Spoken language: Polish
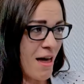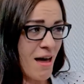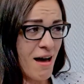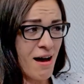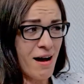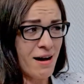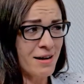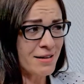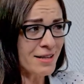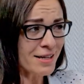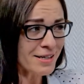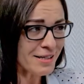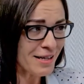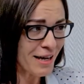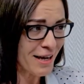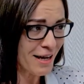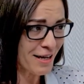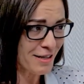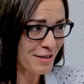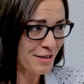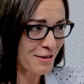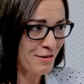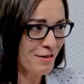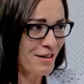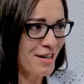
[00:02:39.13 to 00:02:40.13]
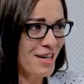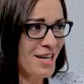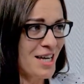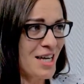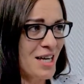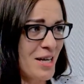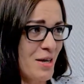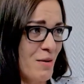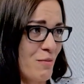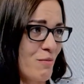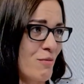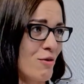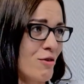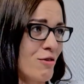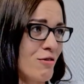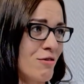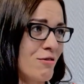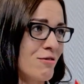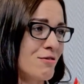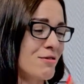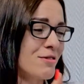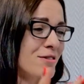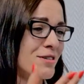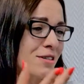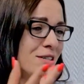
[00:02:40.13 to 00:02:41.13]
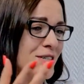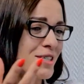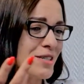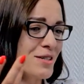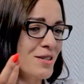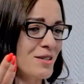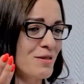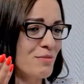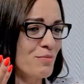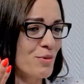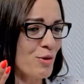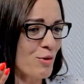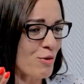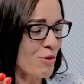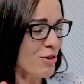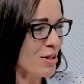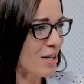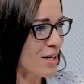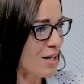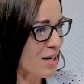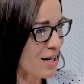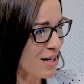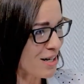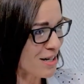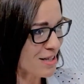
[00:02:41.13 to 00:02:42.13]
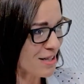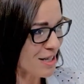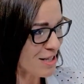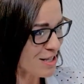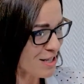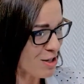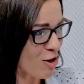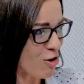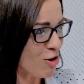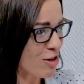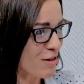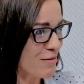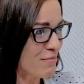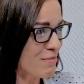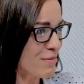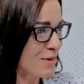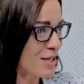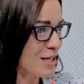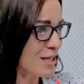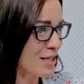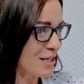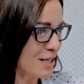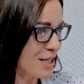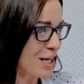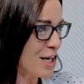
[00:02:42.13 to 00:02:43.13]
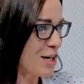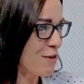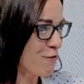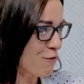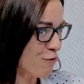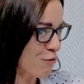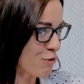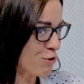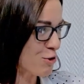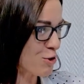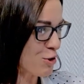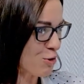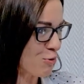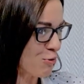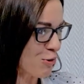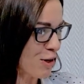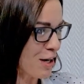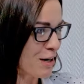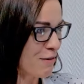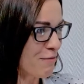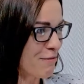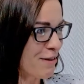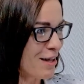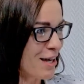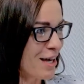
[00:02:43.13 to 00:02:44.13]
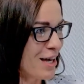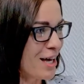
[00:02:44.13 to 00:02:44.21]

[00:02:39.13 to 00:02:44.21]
Ale tak nie jest, bo e, biuro na, na istnieje, funkcjonuje